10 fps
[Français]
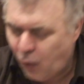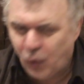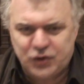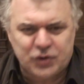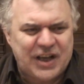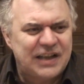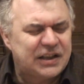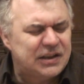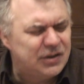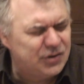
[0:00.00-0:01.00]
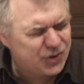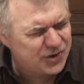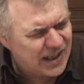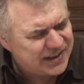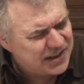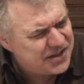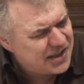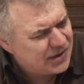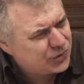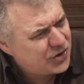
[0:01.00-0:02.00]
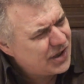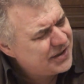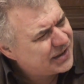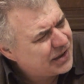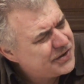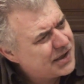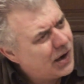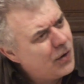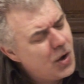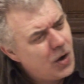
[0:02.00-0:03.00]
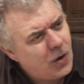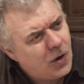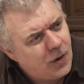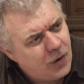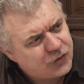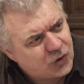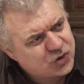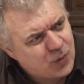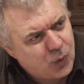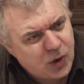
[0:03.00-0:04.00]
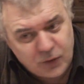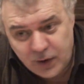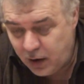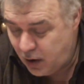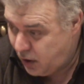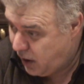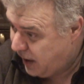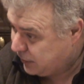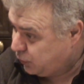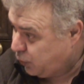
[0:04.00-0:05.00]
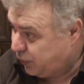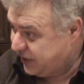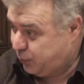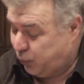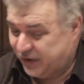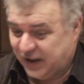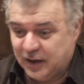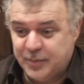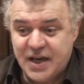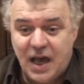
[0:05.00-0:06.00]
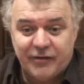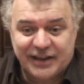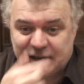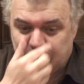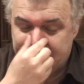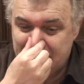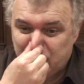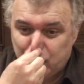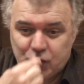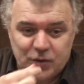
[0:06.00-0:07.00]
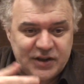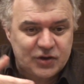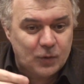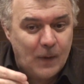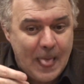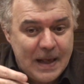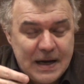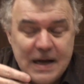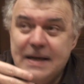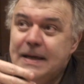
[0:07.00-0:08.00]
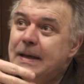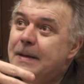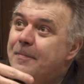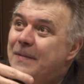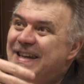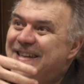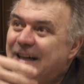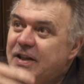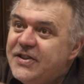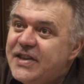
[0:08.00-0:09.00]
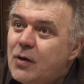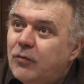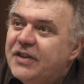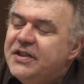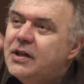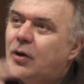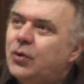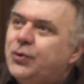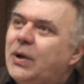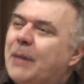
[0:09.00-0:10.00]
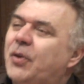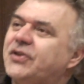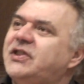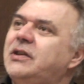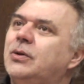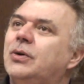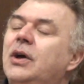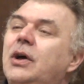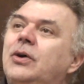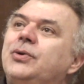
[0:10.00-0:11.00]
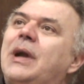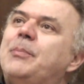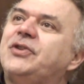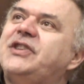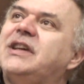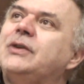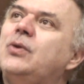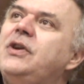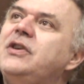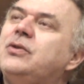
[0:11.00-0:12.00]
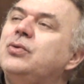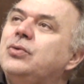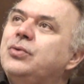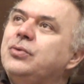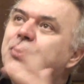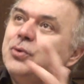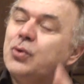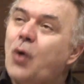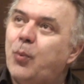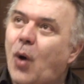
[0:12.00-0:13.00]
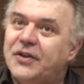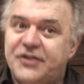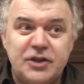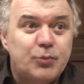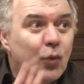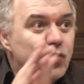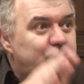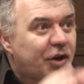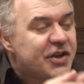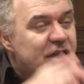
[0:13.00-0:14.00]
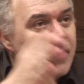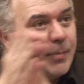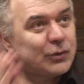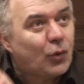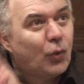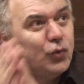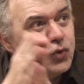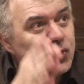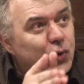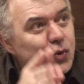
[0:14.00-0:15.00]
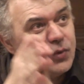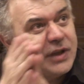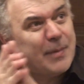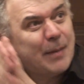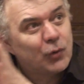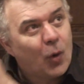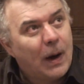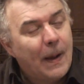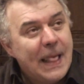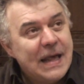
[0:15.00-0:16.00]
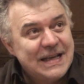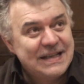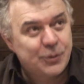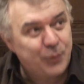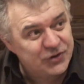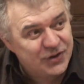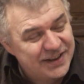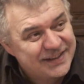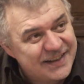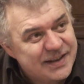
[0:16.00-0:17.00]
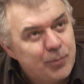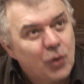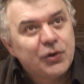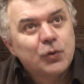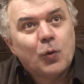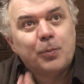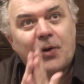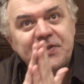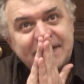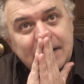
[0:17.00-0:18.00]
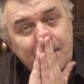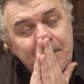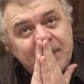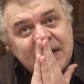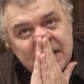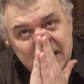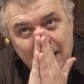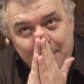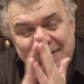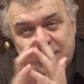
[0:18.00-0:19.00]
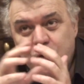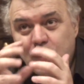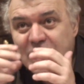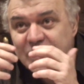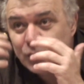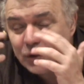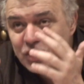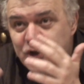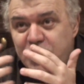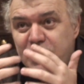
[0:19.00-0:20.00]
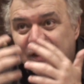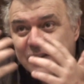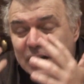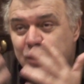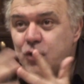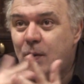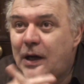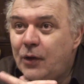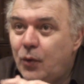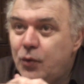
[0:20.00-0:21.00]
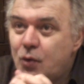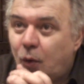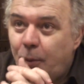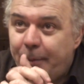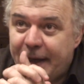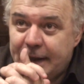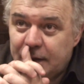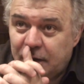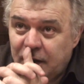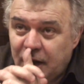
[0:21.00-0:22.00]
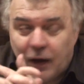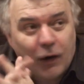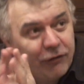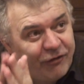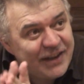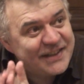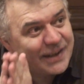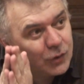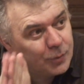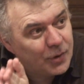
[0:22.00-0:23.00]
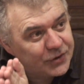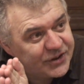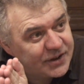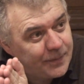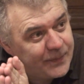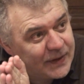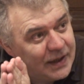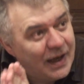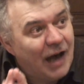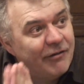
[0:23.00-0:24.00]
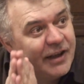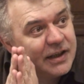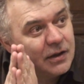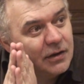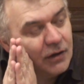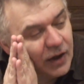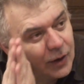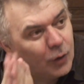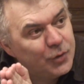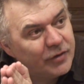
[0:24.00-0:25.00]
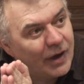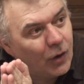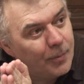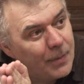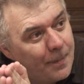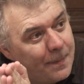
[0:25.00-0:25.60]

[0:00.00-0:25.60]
au social, euh, social chrétien, au socialiste chrétien euh, François Hollande, correspond très bien, elle va très bien à tous ceux qui sont les, héritiers, on va dire, de la pensée, euh, de la pensée catholique, du, du, du corporatisme, ouvriers, patrons, nous aurions les mêmes droits. Je pense que c'est très important de comprendre ça, parce que les origines intellectuelles de l'Union européenne, en fait, ça commence avec Rerum Novarum,